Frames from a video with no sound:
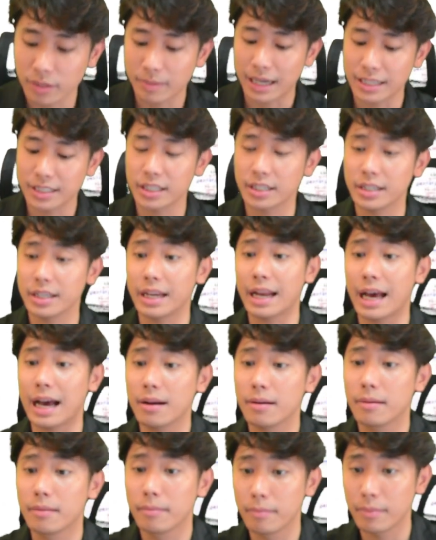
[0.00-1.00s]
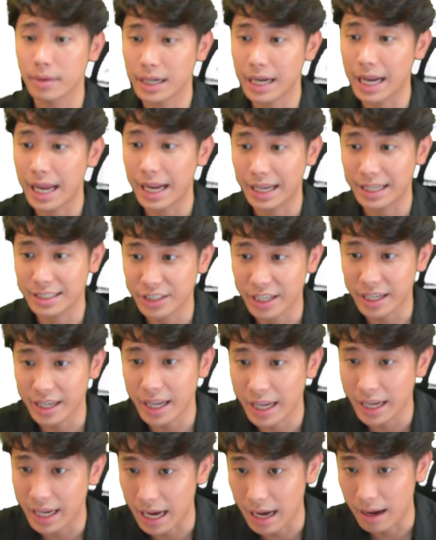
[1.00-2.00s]
จำนวนสมาชิกเนี่ยนะใน
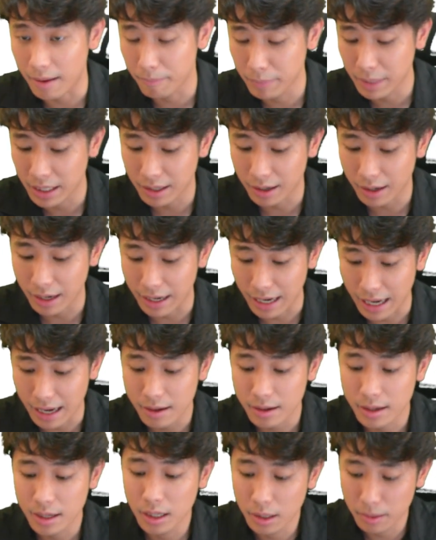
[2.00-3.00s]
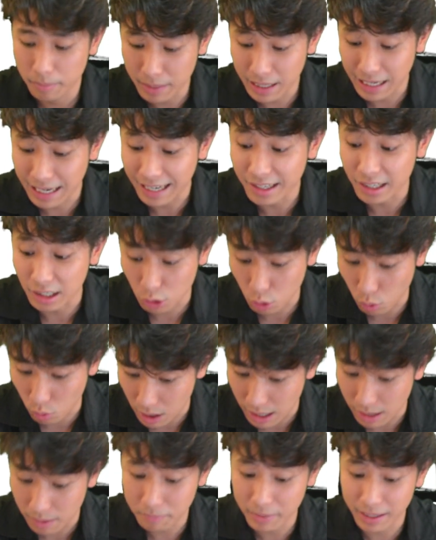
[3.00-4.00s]
เซตเออ่ะมีเท่าไหร่นะ มีแค่ห
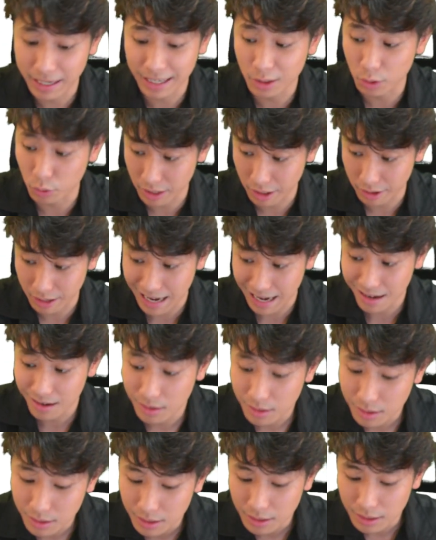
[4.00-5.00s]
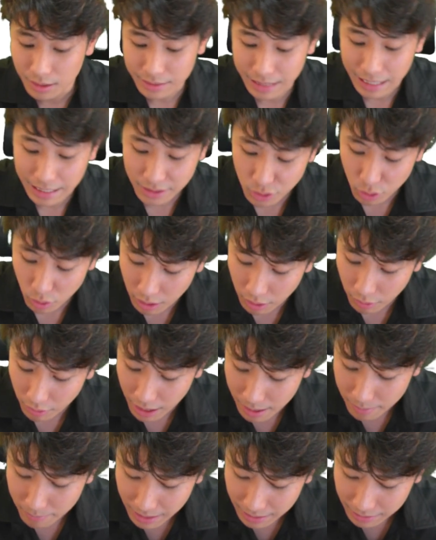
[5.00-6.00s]
นึ่งตัว มีแค่ตัวเดียวนะ แต่โจ
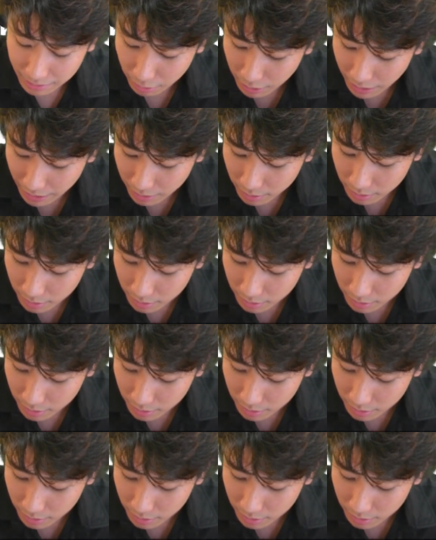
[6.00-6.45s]
ทย์เขาให้มา